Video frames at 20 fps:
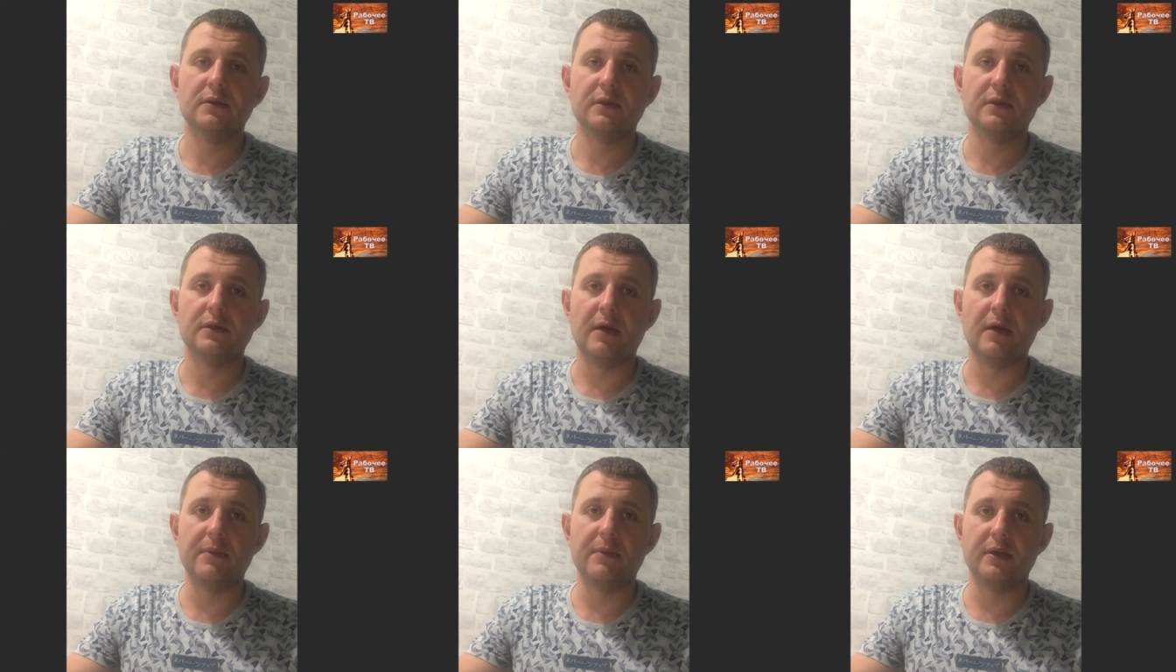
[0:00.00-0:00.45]

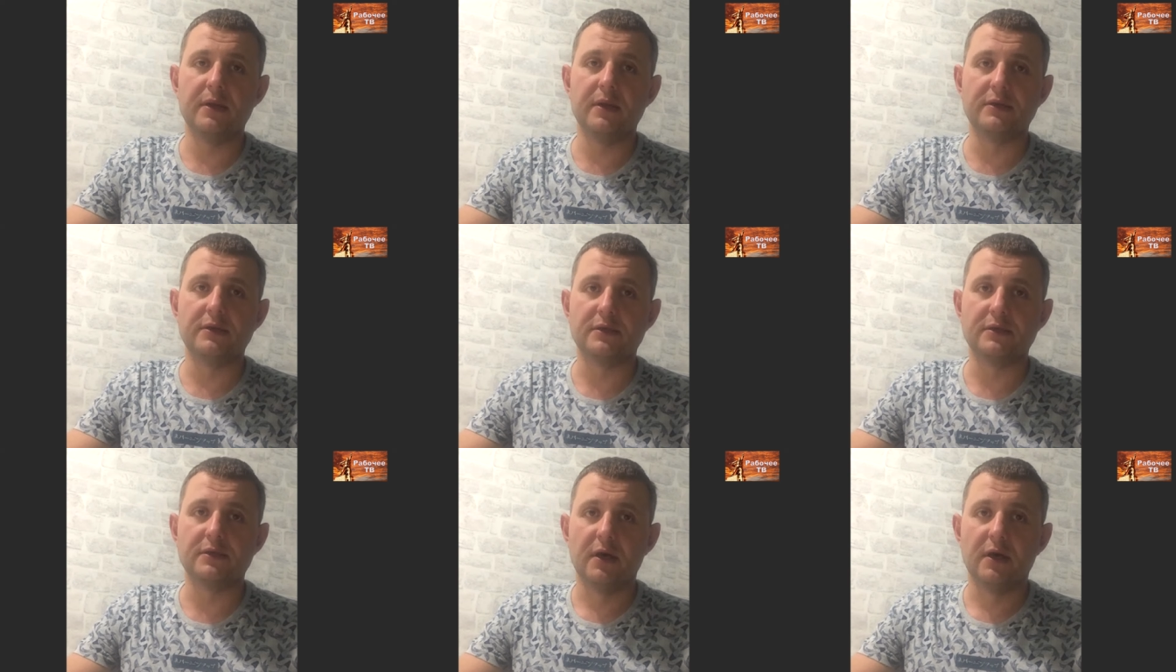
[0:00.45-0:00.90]

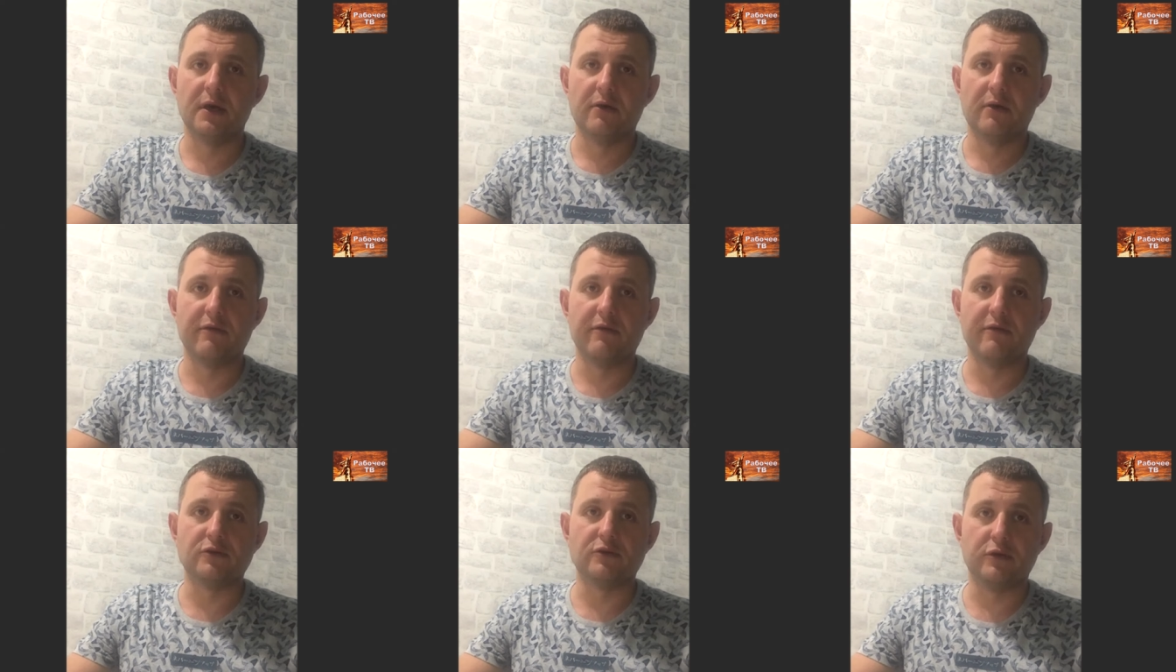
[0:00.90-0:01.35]
добились
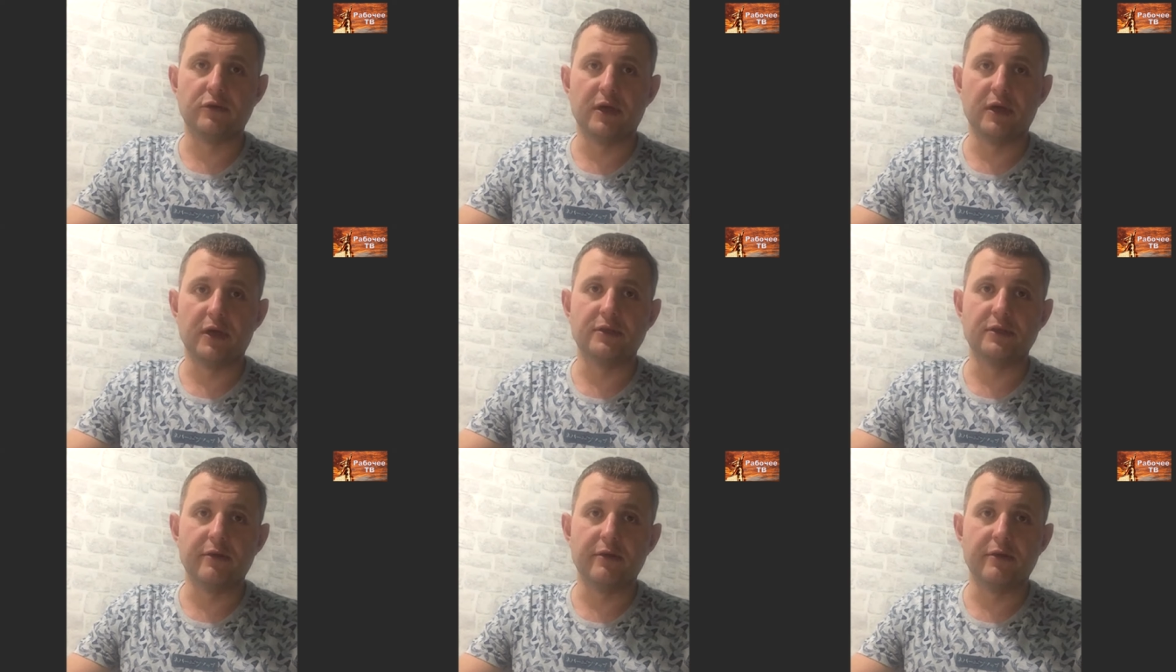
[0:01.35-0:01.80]
в
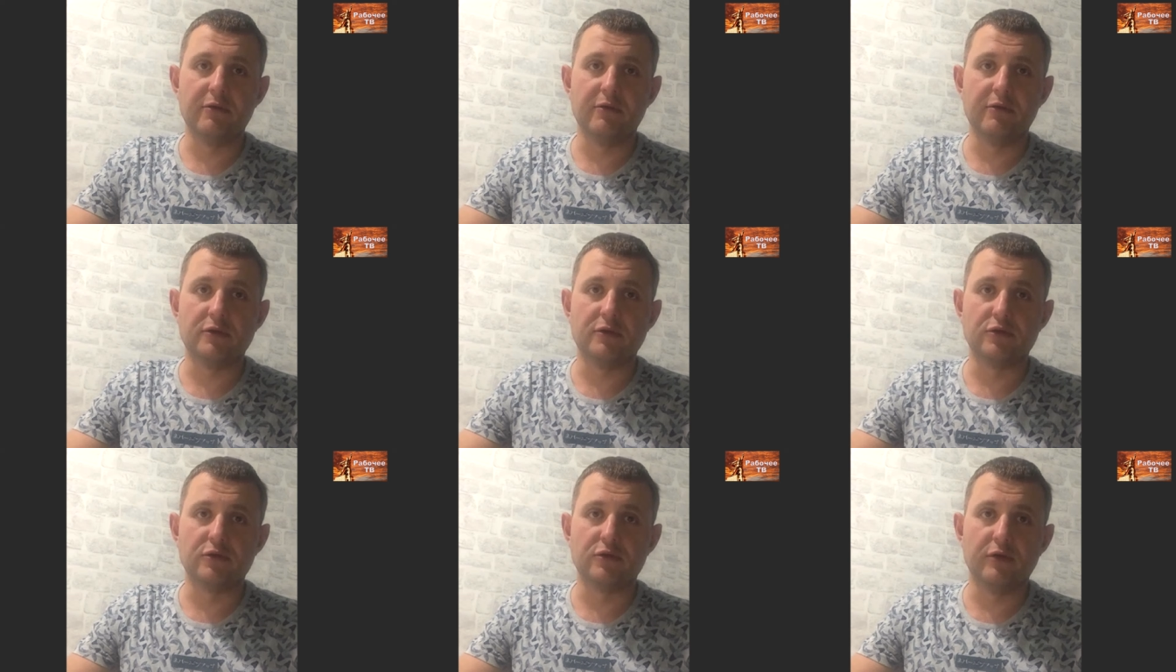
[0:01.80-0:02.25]
результате
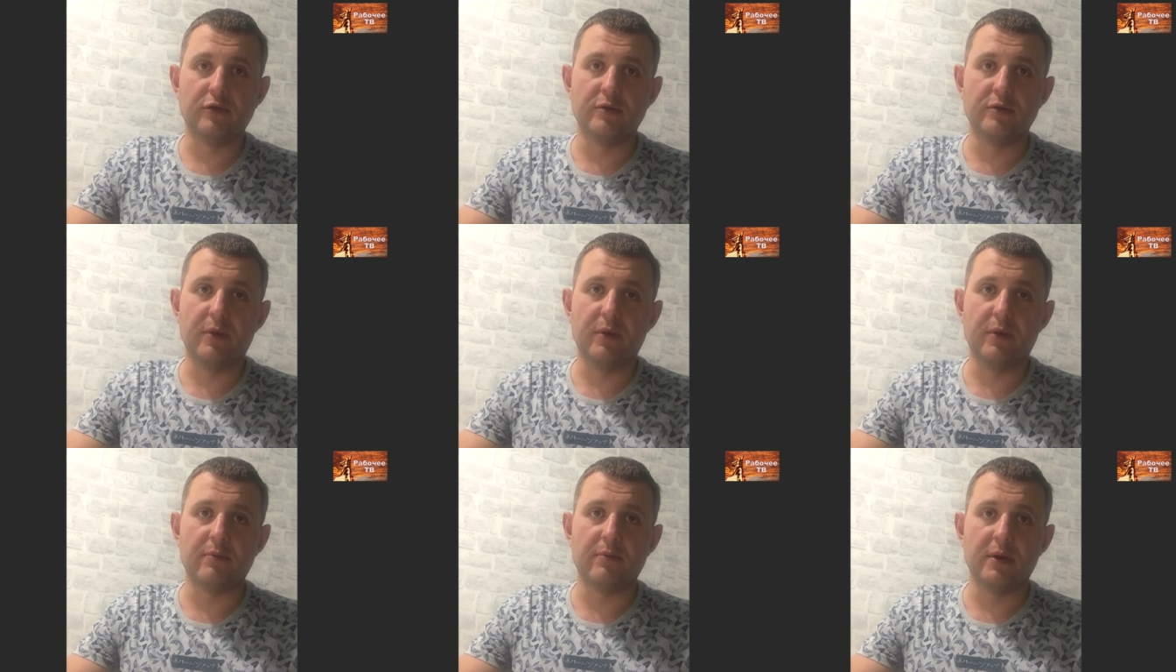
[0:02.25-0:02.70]

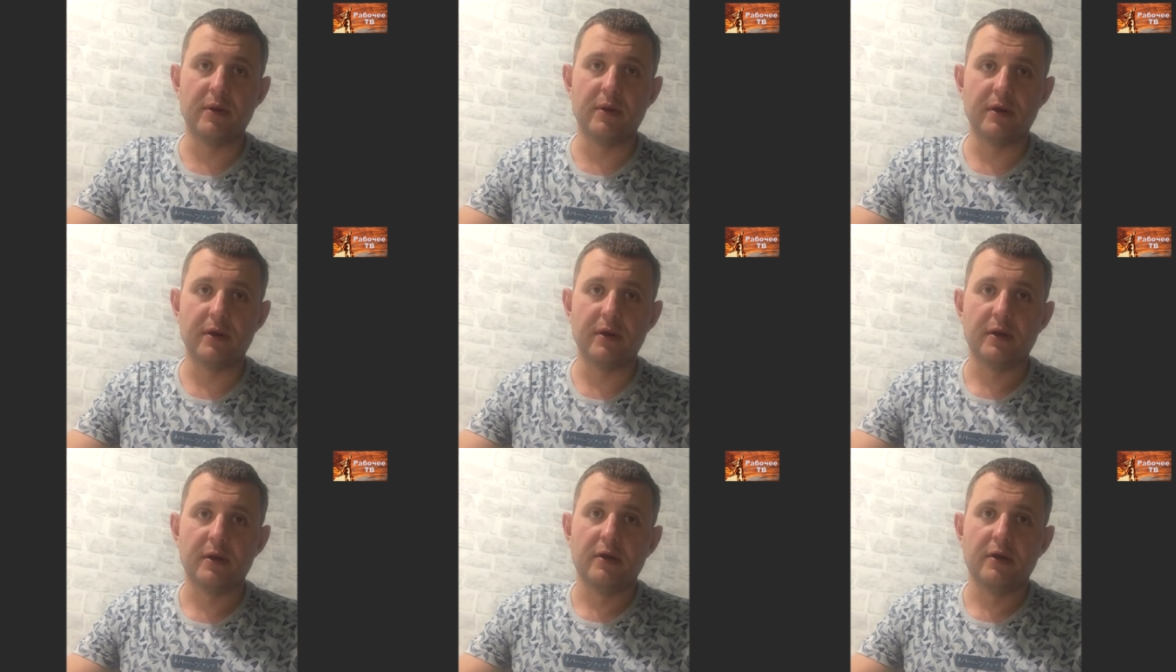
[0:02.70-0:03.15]
революционной
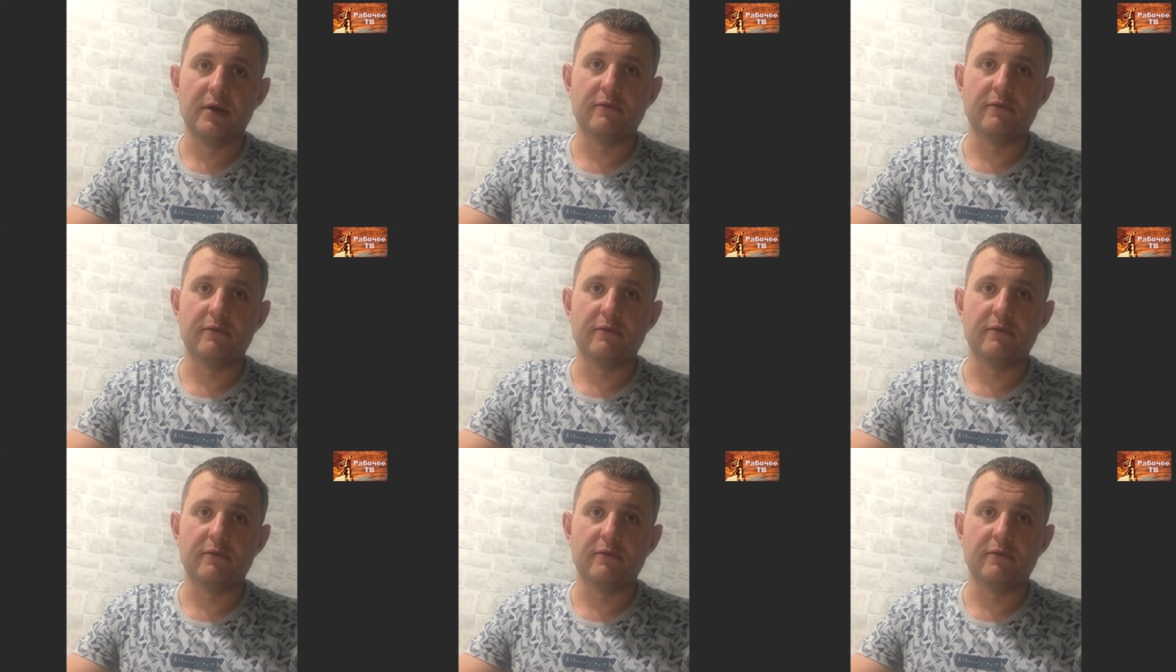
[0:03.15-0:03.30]
борьбы